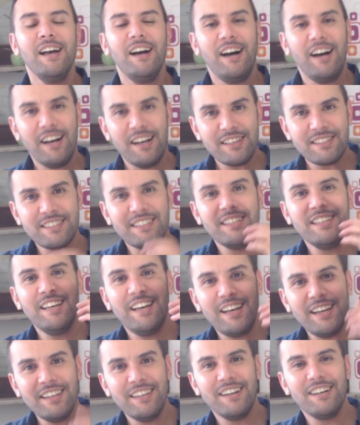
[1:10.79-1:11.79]
حاصل
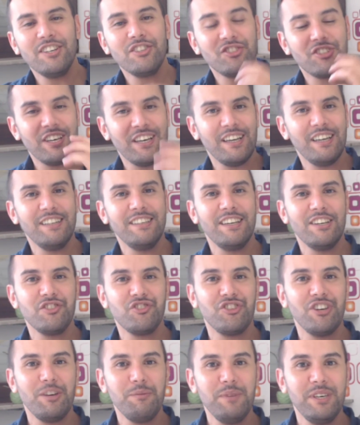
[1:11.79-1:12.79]
على شهادة
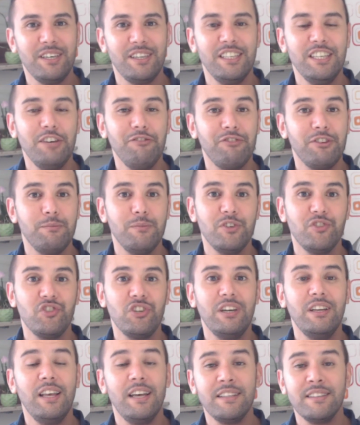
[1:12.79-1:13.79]
جامعية في
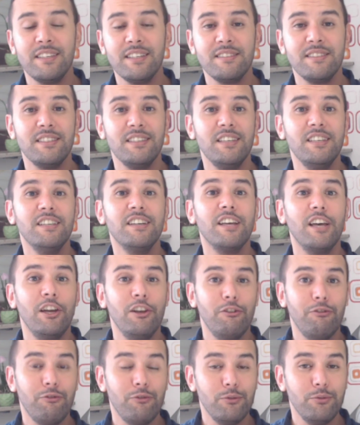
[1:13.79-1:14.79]
مجال التسيير
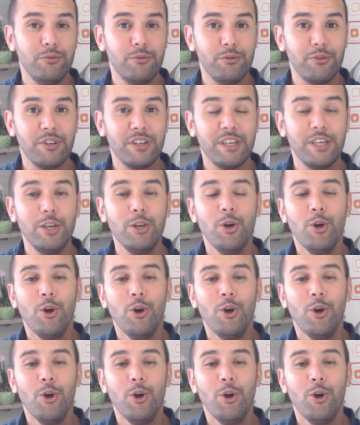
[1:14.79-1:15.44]
الفندقي